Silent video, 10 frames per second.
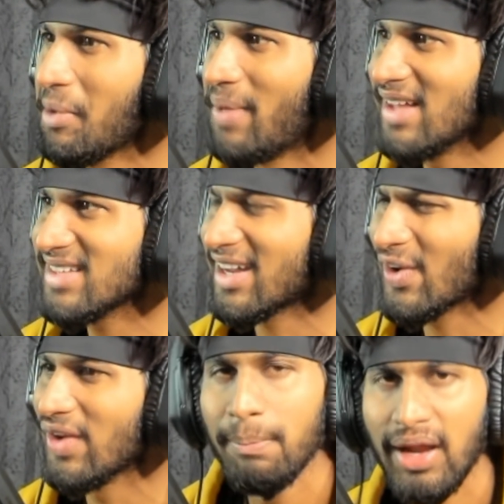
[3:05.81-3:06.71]
मैं बात कर
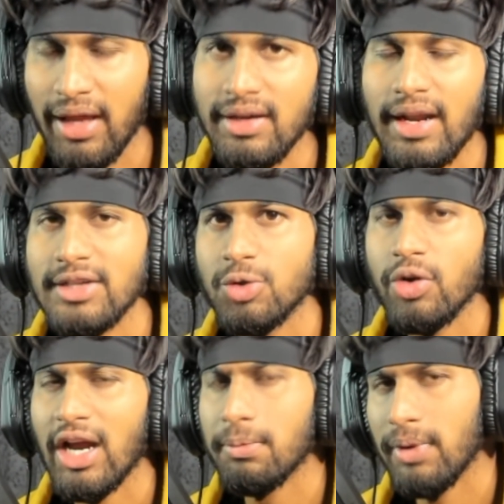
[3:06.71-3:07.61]
रहा हूँ यार प्लेन क्रैश
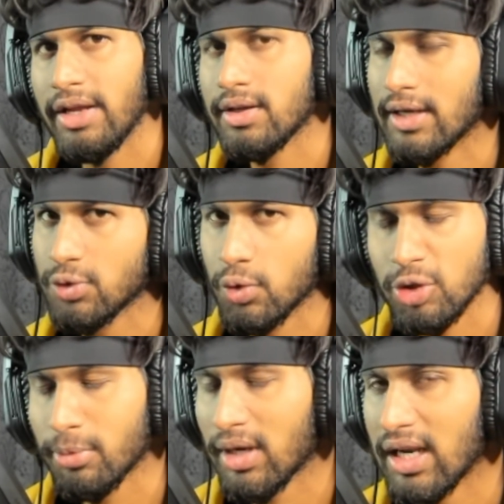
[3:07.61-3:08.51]
हो गया एंड प्लेन क्रैश
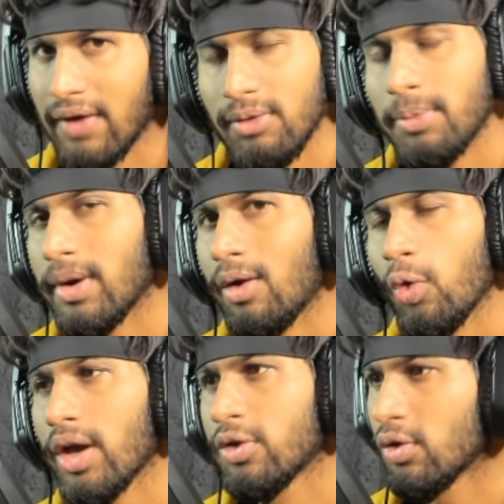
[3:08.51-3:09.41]
होते तो बड़ा लेवल भी पार हो गया